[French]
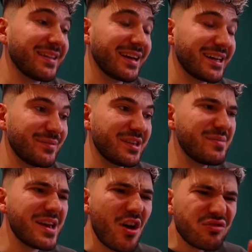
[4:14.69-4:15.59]
Il y en a un qui me dit
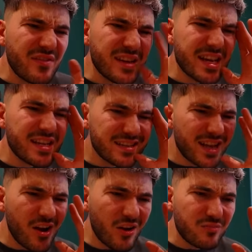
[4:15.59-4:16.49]
Mais non, t'avais gagné
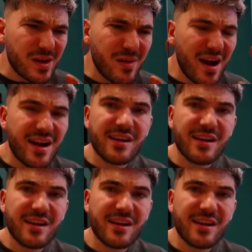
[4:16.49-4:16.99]
50 000 balles